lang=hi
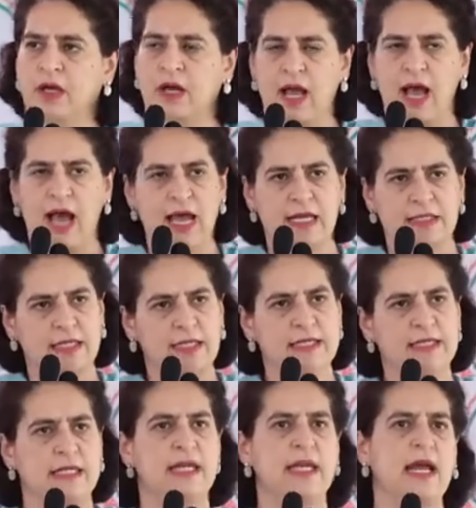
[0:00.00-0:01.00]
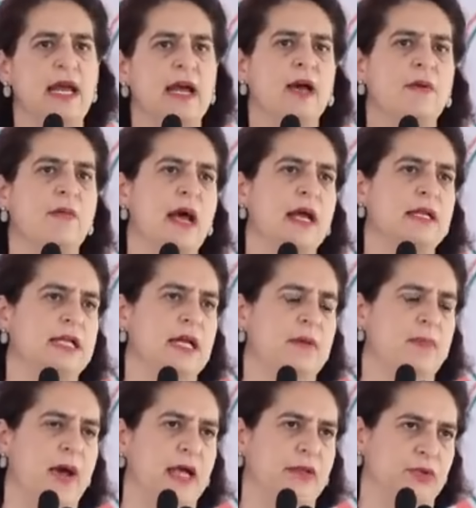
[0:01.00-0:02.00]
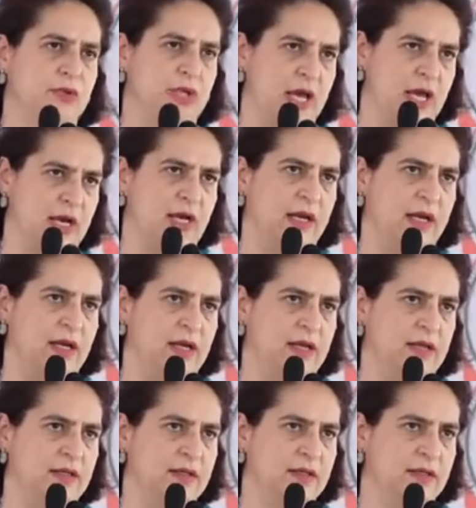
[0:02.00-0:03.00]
खास इसलिए हम आज ये बात उठा रहे हैं